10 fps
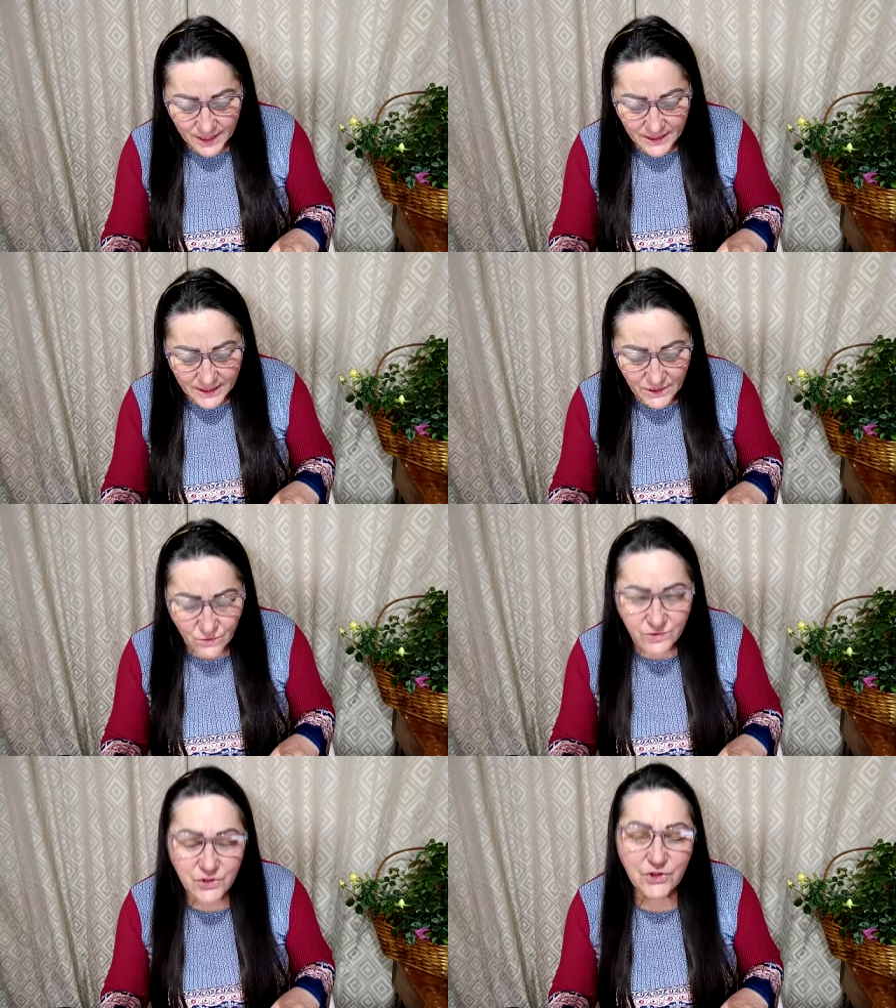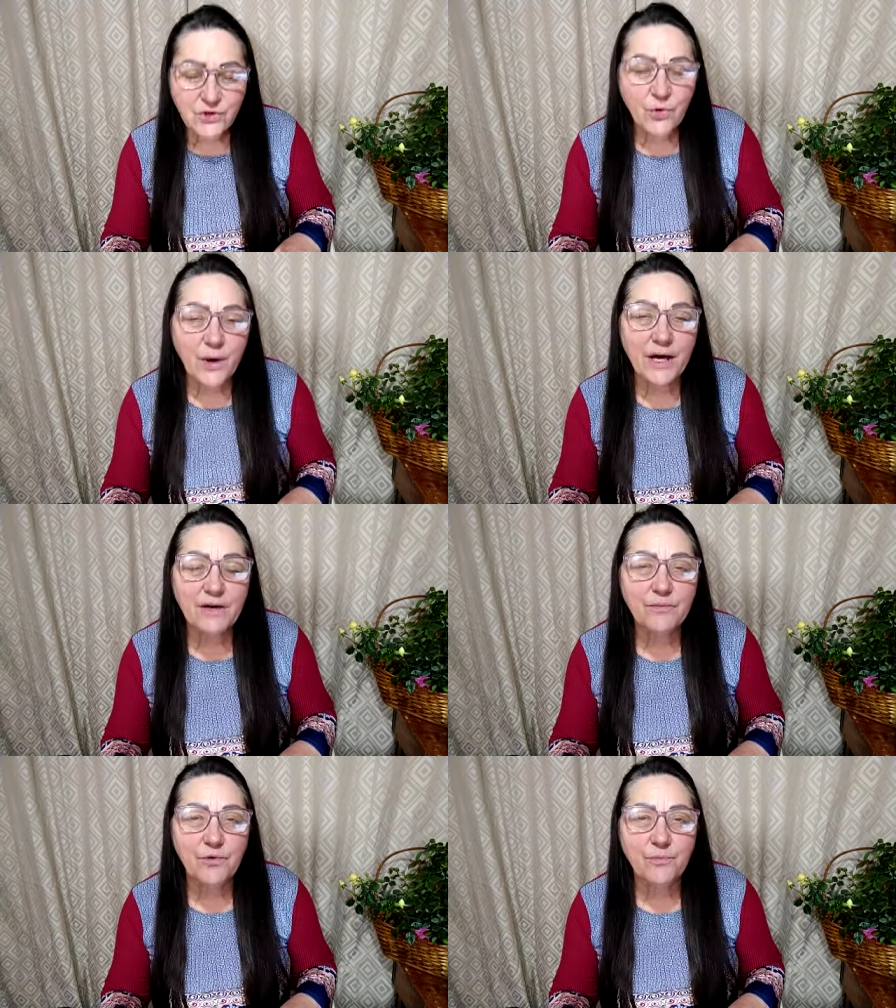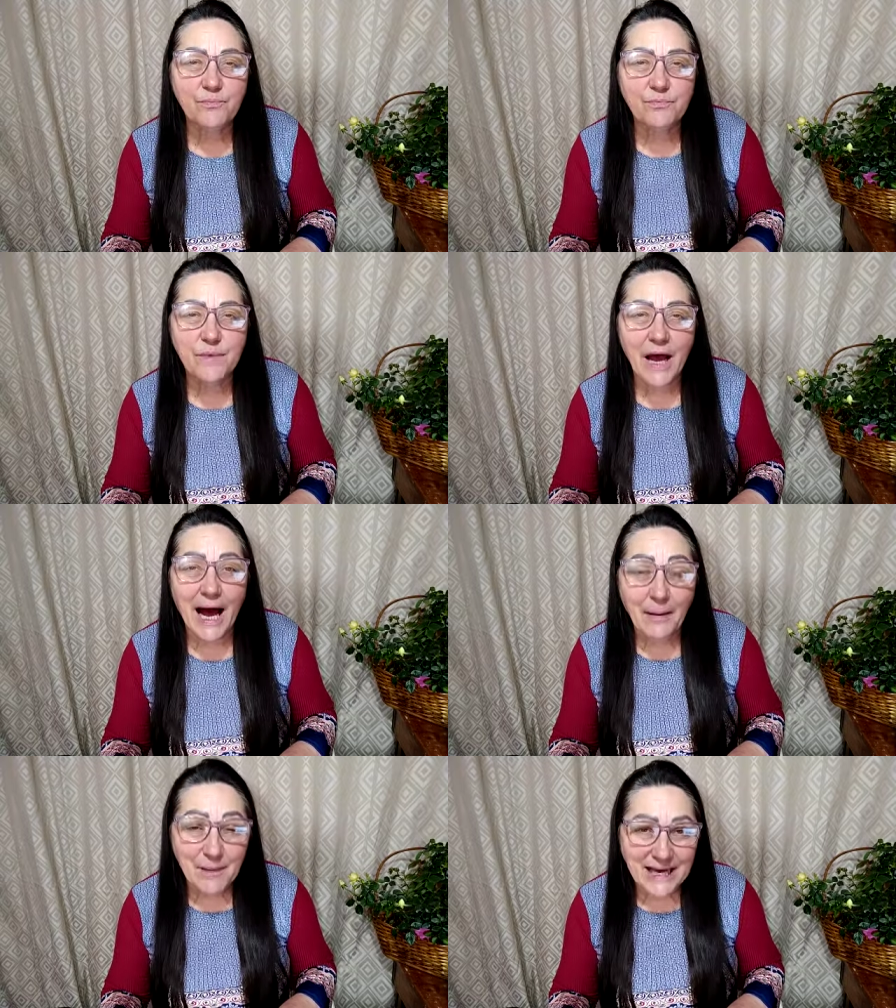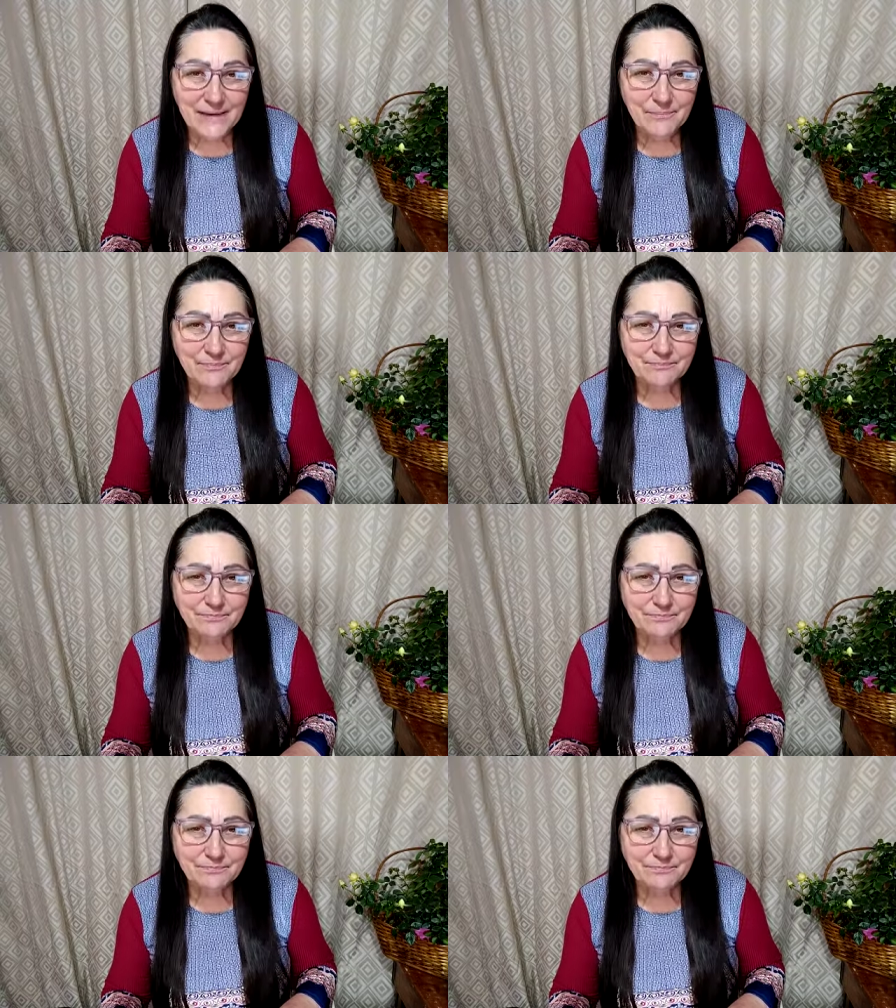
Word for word: e rios no ermo. Amém?